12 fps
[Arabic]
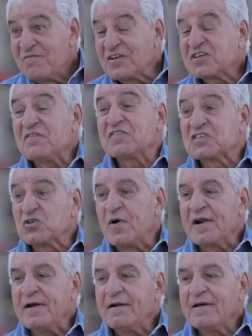فشاف
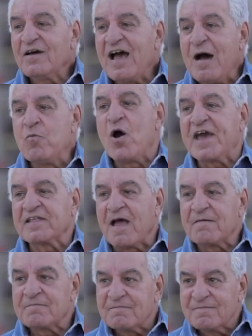الصور قام
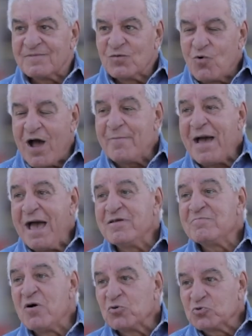واخدها وقام
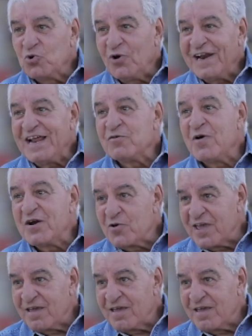عامل موضوع عنوانه